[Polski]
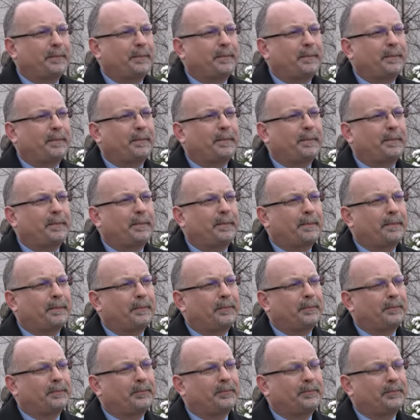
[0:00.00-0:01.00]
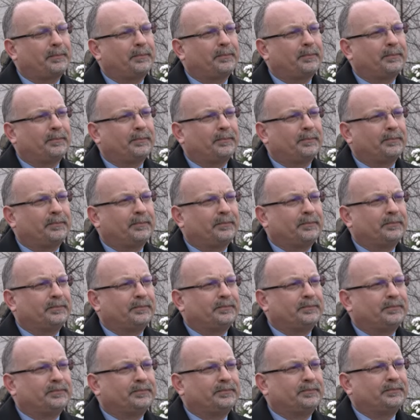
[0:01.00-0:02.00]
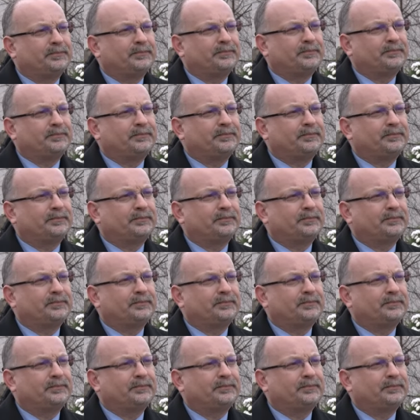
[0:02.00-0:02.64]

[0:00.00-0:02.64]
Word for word: jaki sposób y, młodzi strzelcy, w ogóle strzelcy,